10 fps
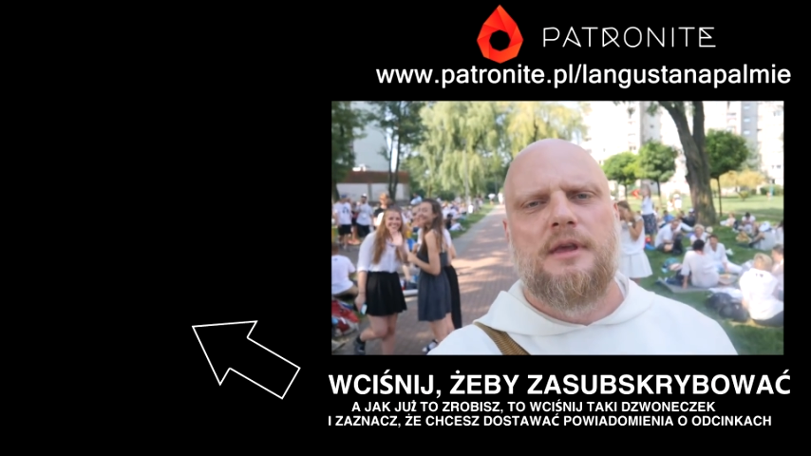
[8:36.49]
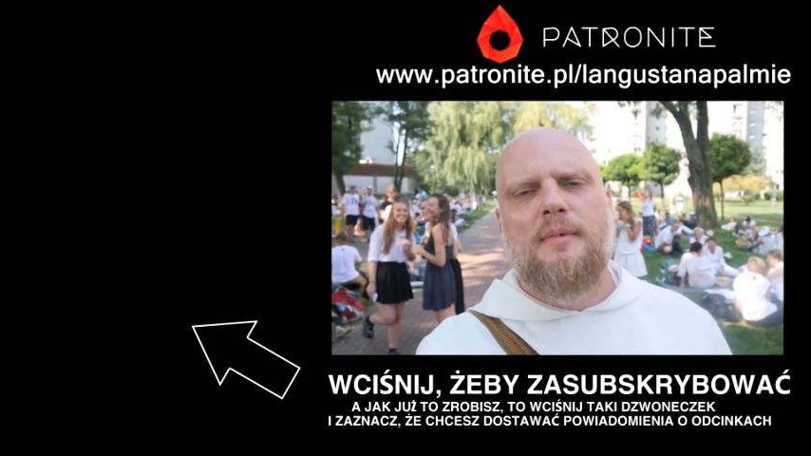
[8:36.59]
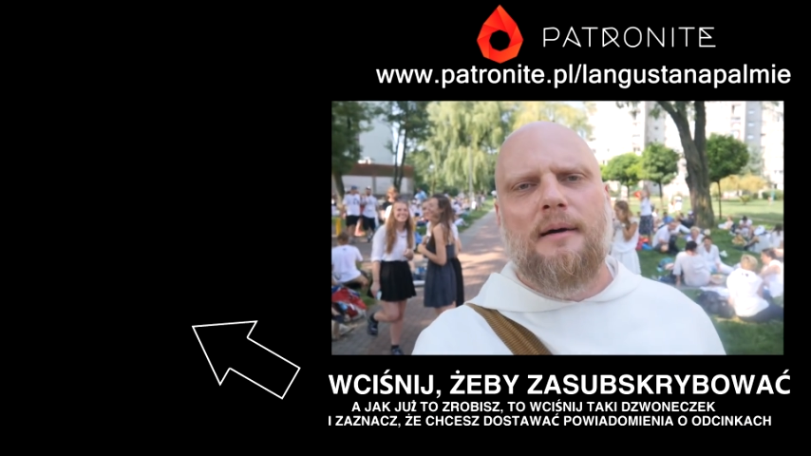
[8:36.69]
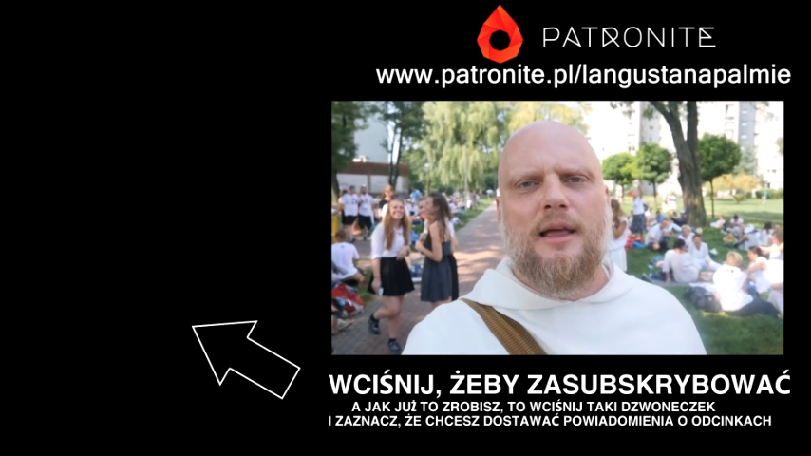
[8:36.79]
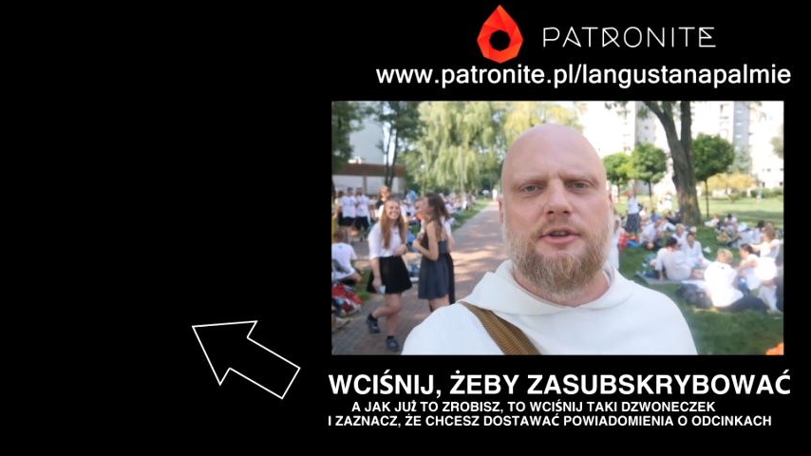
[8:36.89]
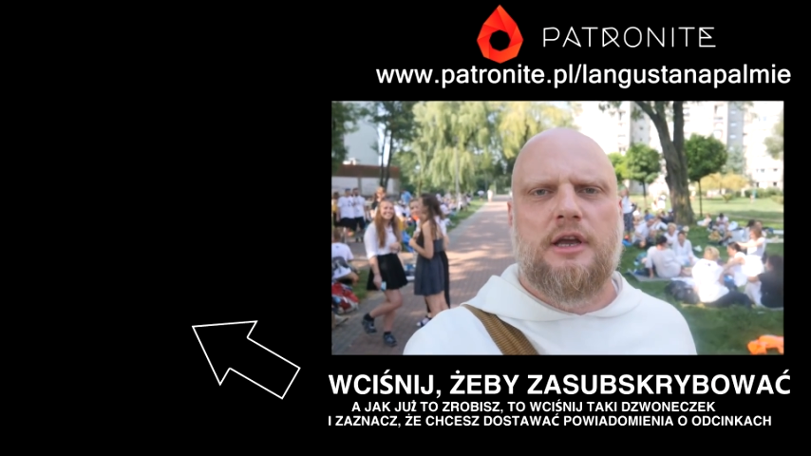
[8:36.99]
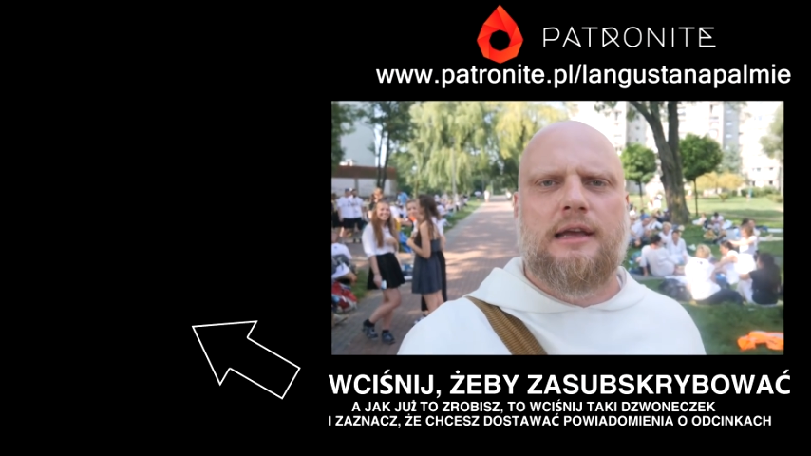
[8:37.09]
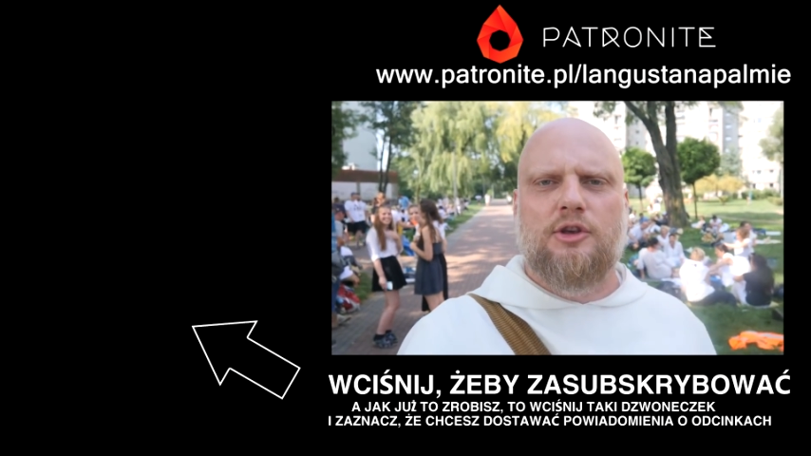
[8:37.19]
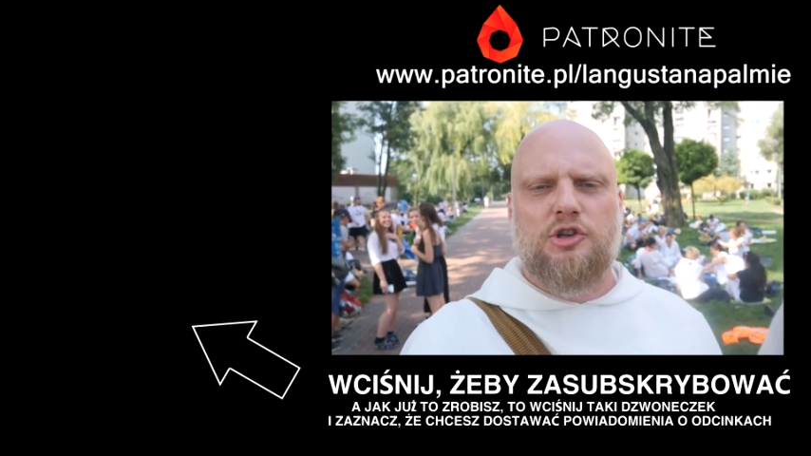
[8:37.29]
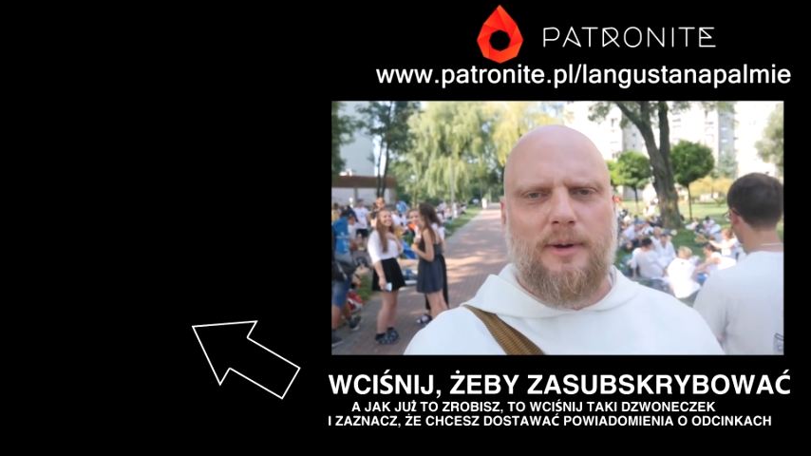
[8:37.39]
i mam
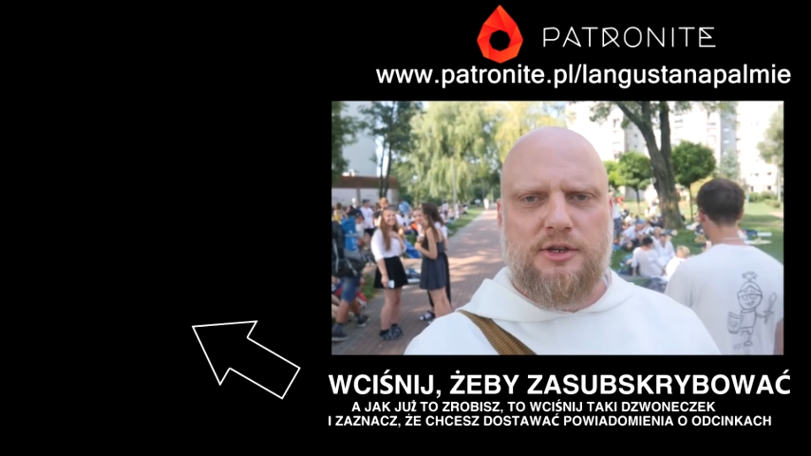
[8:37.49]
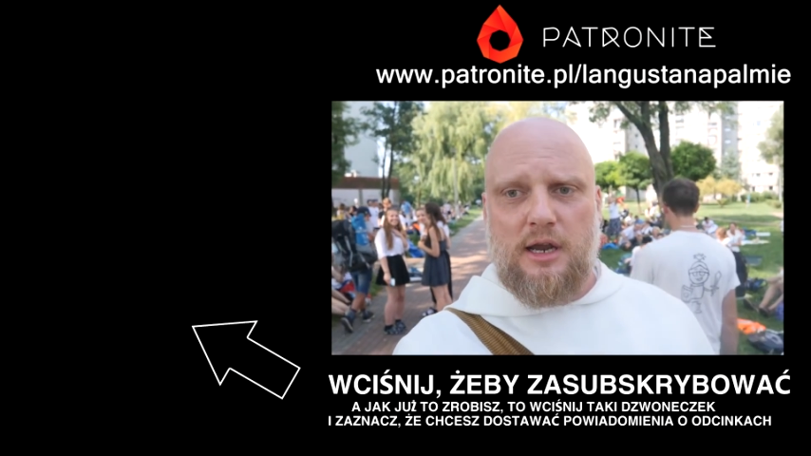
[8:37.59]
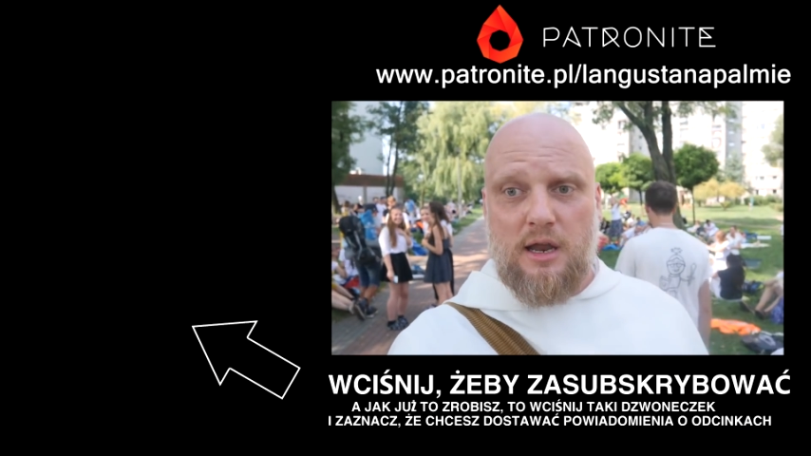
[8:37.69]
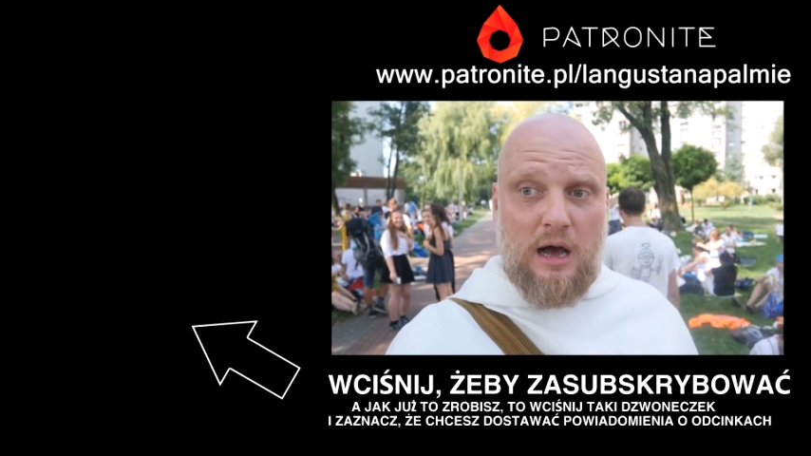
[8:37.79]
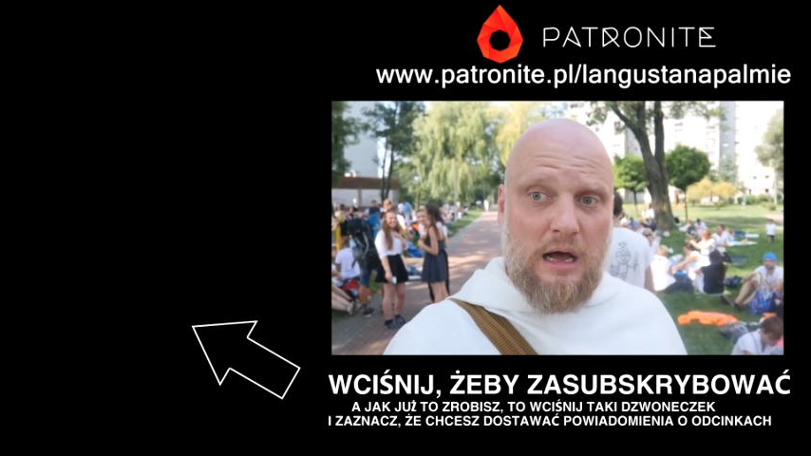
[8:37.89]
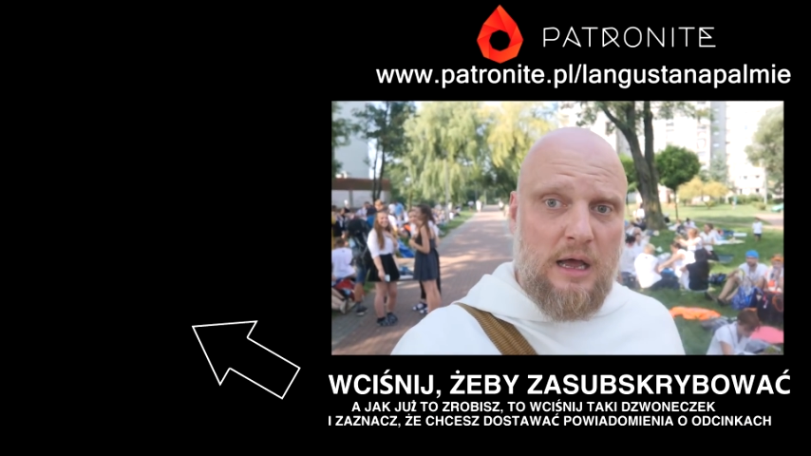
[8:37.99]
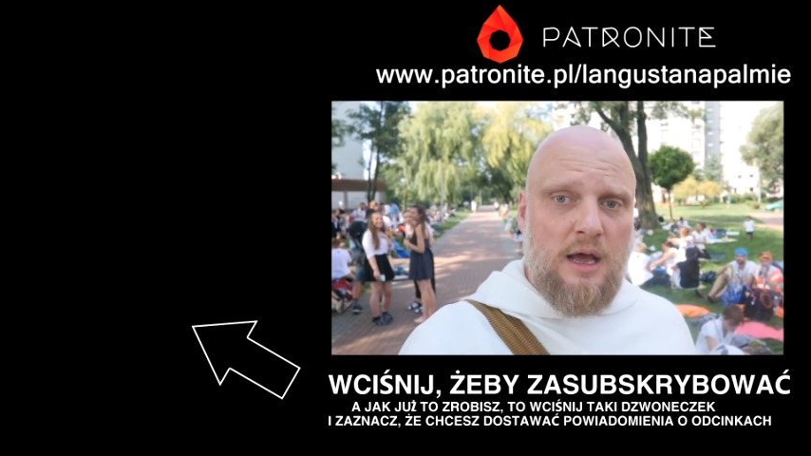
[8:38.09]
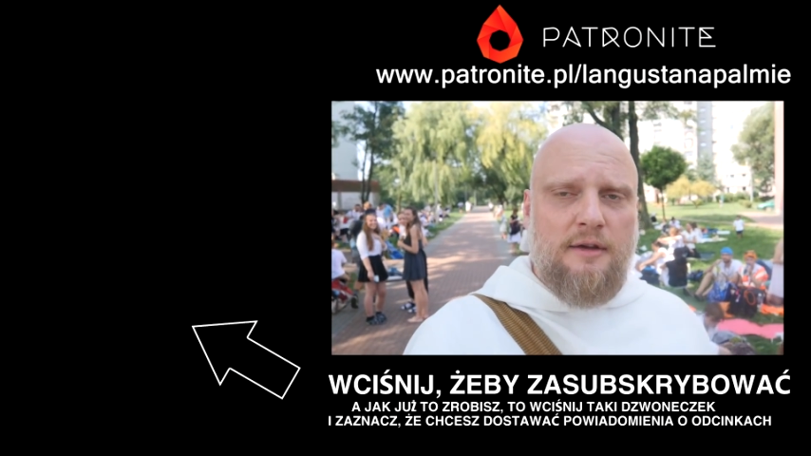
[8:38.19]
nadzieję do zobaczenia